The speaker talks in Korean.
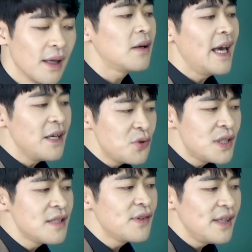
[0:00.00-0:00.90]
그걸
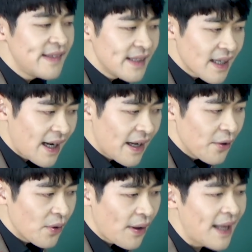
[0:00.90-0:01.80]
해주실 수
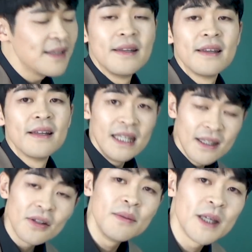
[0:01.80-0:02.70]
있을까요? 하는
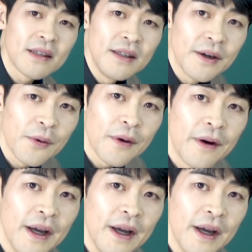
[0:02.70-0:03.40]
이런 의미가 된다고요.